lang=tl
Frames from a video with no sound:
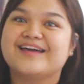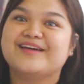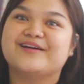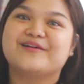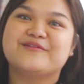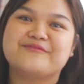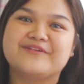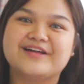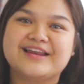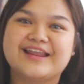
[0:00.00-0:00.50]

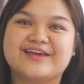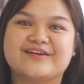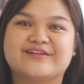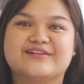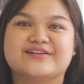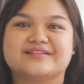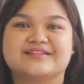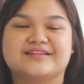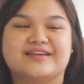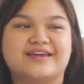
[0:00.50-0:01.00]
Kaya ko pala
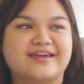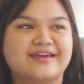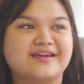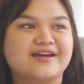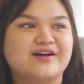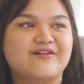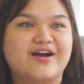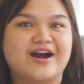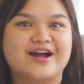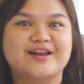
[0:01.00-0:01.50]
yon. Kay,
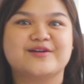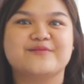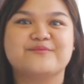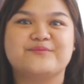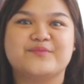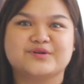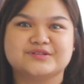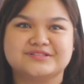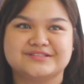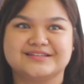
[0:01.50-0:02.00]
gawa ka ng
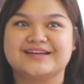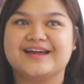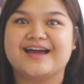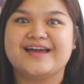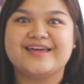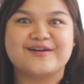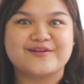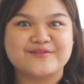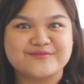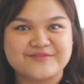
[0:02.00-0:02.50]
poster.
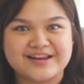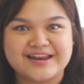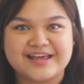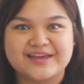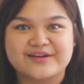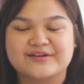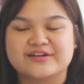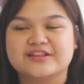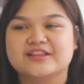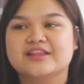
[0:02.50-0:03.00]
Kaya ko pala
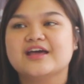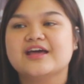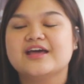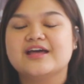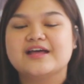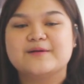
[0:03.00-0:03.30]
yon.